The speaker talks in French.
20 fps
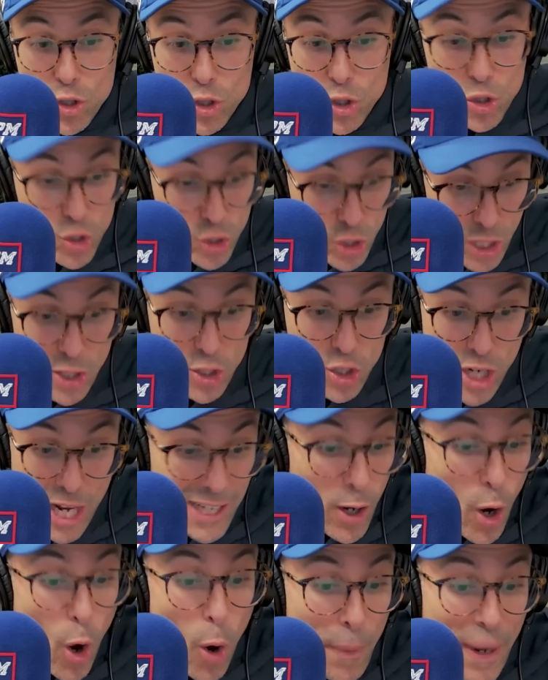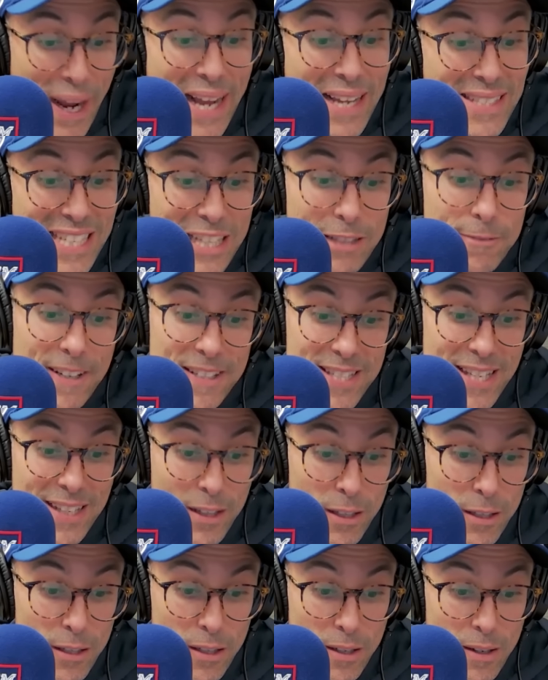Je, la comprends, cette
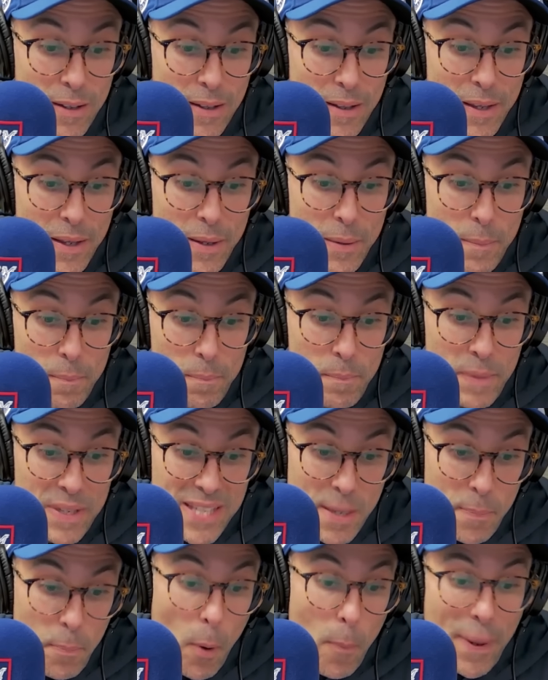facette-là. Mais c'est pas